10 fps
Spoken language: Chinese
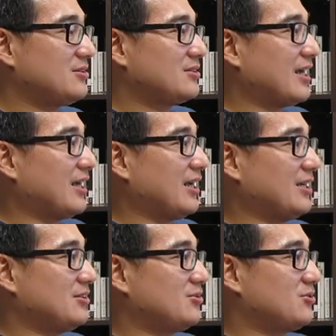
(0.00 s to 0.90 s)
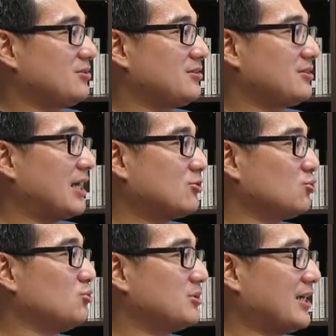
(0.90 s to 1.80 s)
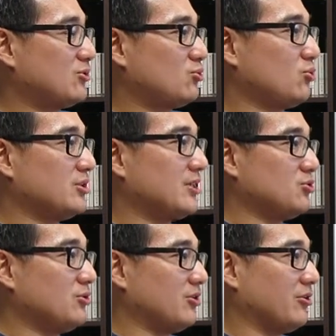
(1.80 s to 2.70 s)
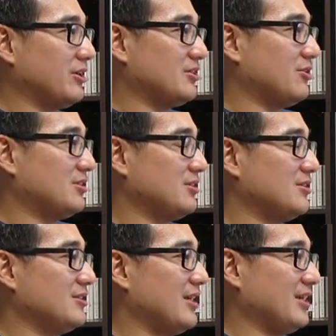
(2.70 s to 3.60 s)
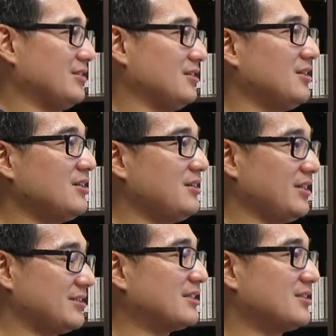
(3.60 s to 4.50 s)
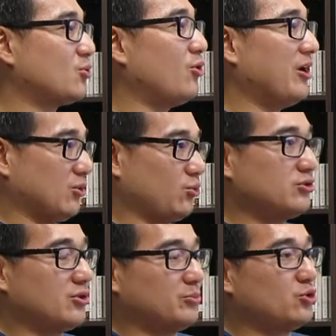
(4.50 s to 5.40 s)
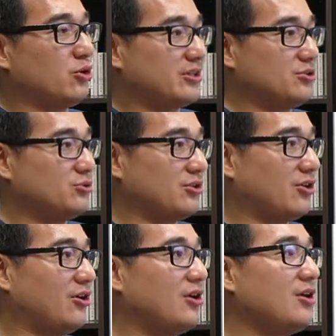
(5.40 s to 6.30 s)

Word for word: 在当初在做这个楦头的时候，其实也也尝试过很多种不同的楦头。